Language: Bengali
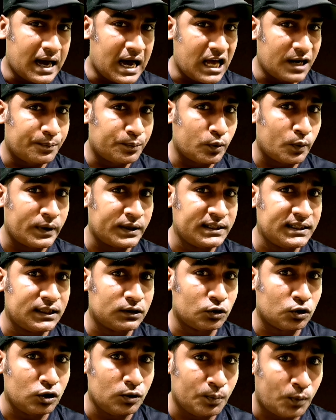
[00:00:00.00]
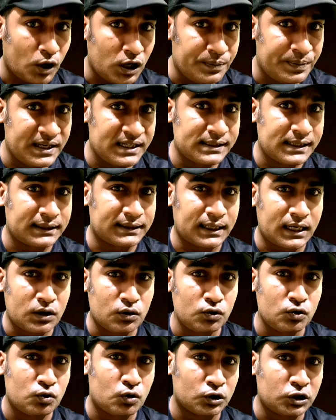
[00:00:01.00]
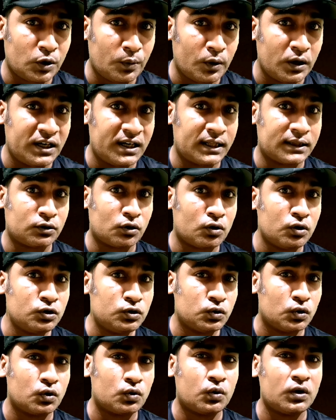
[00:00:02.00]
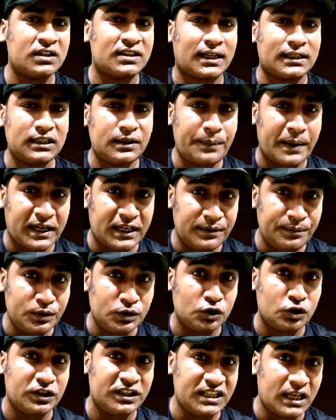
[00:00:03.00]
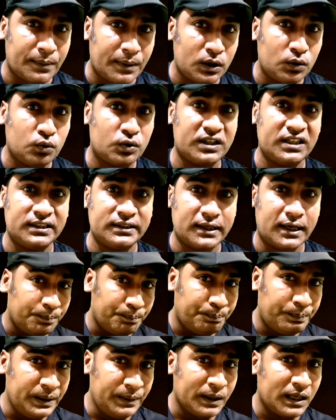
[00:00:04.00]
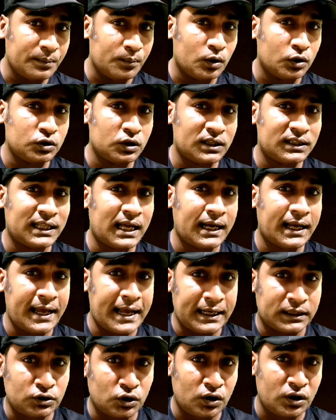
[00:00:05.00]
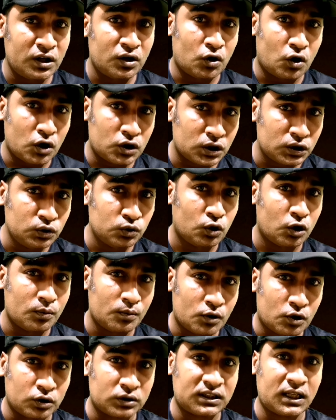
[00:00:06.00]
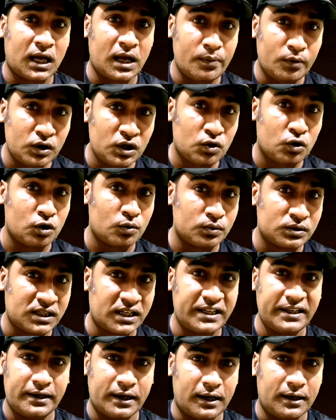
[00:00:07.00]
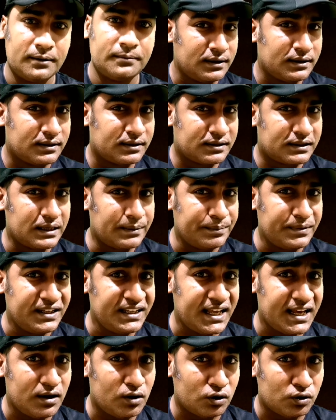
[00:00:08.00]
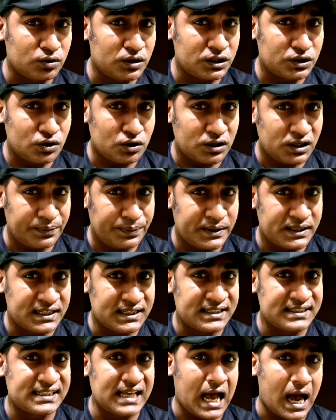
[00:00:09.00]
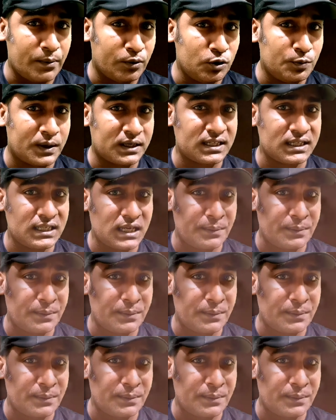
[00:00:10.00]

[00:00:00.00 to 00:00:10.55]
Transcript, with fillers: আর প্রবাসীরা তখন বয় পেয়ে যায় তারা কোনো কথা বলে না তখন জোর করে তাদের ব্যাগের ভিতরে ইয়াবা ঢুকিয়ে দেয় বিমানবন্দরে থাকা এক ধরনের অসাধু কর্মকর্তা এবং কি কর্মচারীরা তেমনি এক ঘটনার চক্রে ফেসে গেছে আবুল বাসার